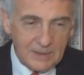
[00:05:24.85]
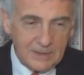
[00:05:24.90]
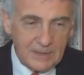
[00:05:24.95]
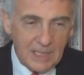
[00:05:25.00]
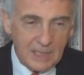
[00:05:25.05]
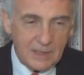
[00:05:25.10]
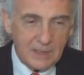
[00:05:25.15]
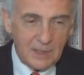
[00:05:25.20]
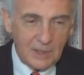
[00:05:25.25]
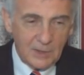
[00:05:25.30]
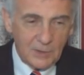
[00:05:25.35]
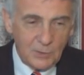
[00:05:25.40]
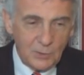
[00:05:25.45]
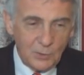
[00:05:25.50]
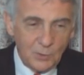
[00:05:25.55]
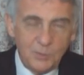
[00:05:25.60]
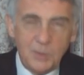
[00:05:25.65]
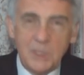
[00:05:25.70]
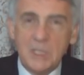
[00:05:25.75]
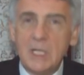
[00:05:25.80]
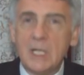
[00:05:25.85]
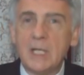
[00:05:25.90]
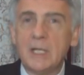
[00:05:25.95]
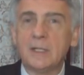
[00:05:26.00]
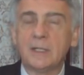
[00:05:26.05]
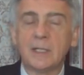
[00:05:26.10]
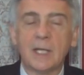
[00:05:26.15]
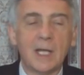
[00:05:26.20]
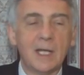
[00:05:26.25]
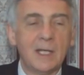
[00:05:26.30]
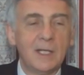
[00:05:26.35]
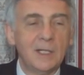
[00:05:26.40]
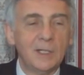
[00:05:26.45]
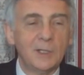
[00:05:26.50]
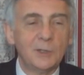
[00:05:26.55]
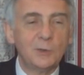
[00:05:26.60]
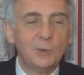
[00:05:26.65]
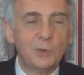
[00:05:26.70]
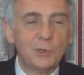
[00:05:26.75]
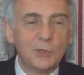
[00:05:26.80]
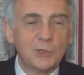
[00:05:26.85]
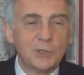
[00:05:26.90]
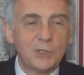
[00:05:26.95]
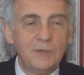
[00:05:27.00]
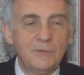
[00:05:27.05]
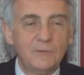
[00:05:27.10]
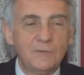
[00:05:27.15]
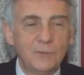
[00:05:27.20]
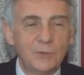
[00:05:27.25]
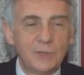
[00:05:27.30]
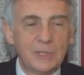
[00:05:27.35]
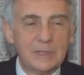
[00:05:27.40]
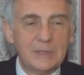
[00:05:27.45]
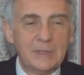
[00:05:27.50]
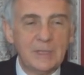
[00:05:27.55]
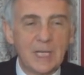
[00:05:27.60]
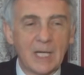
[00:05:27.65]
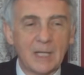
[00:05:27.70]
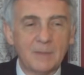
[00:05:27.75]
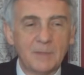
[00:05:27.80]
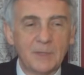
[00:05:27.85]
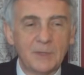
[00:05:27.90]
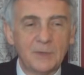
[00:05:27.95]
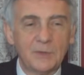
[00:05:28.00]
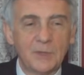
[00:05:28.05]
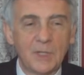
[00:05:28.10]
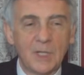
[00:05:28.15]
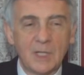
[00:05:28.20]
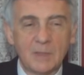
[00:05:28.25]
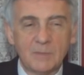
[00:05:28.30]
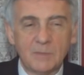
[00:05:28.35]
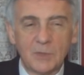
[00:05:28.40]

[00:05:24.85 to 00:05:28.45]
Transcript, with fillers: jak jubilera, który szlifuje diament.